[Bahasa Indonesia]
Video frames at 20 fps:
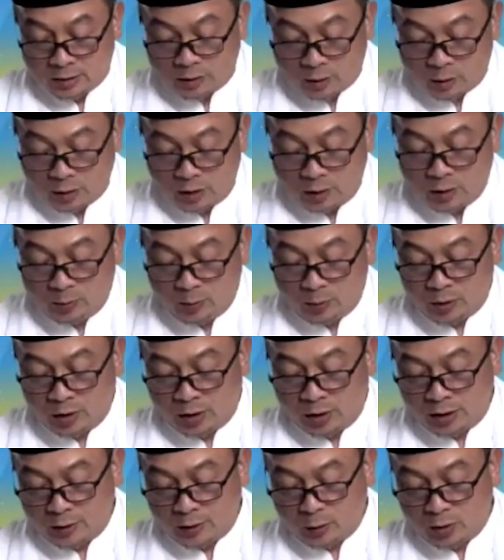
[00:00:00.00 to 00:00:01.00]
Rawahul
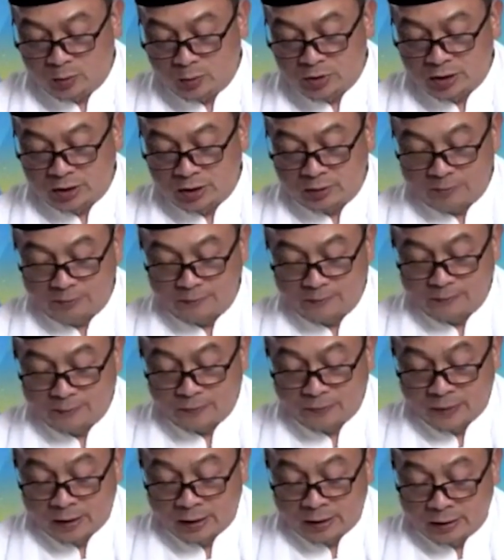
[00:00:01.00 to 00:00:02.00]
Bukhari wa Muslim.
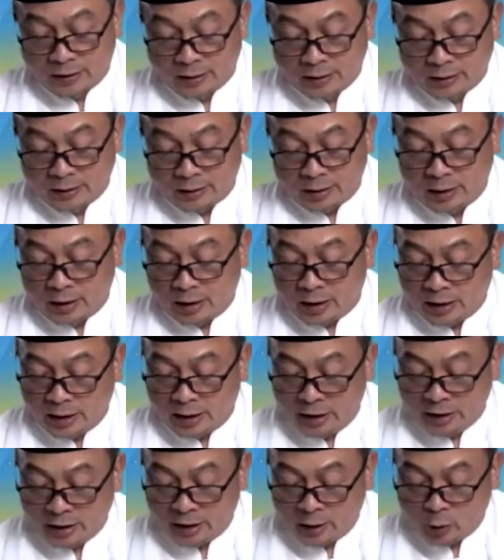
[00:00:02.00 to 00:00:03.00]
Tidak
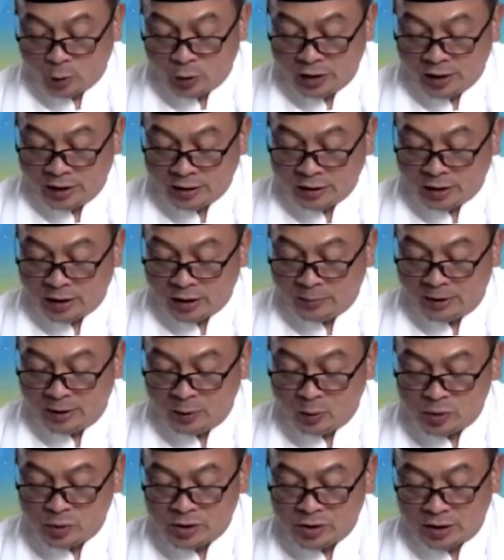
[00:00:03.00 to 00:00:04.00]
lain aku ini hanyalah
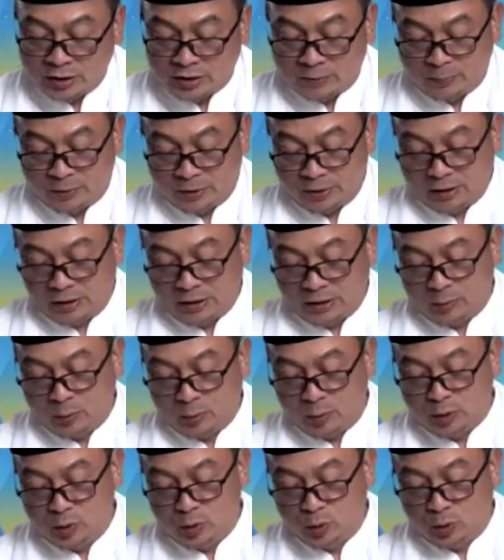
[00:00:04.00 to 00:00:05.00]
manusia seperti
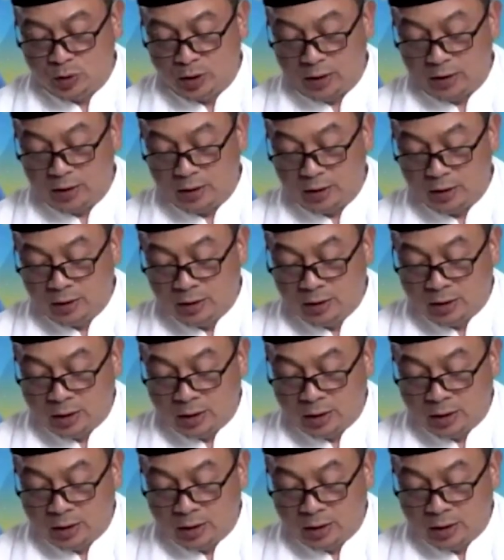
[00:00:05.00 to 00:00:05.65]
kamu jua.